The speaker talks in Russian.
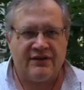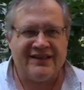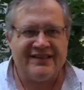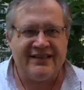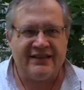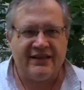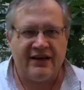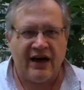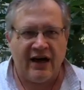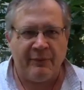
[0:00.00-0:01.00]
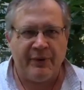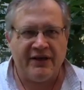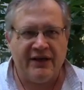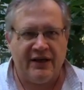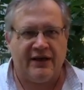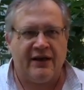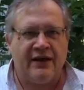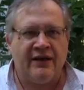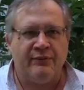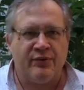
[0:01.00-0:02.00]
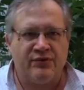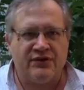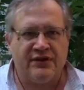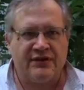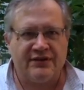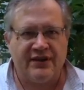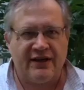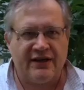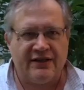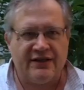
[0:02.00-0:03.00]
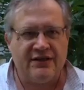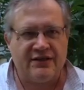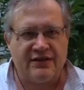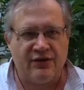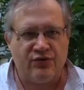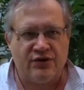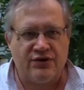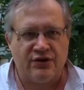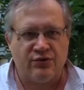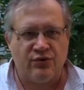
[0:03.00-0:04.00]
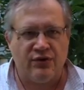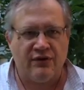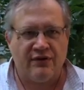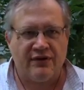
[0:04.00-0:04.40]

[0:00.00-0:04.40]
достигла апогеи, она просто за критической уже чертой